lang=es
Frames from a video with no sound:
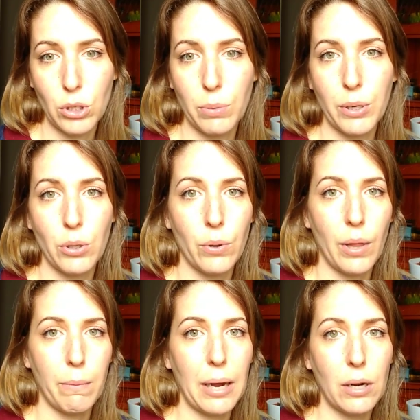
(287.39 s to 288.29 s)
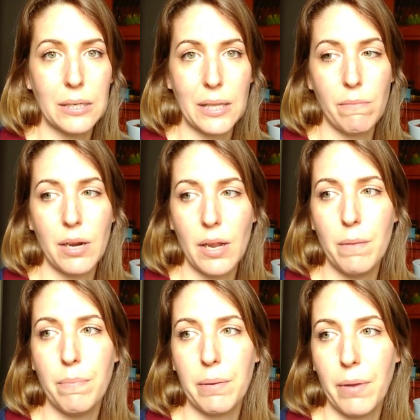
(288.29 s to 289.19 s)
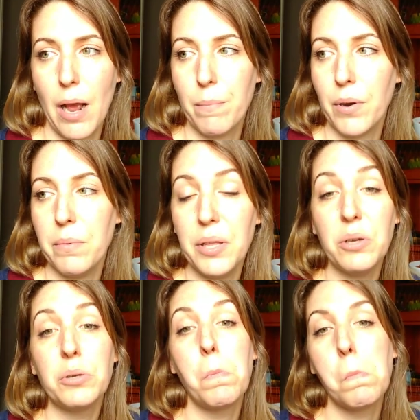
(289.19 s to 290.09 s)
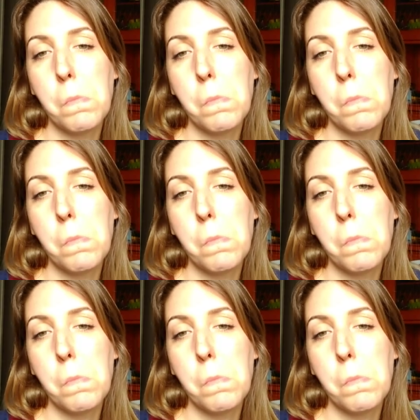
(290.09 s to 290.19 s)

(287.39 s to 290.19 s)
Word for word: sobre todo de vaca, estaban hiper mega prohibidos.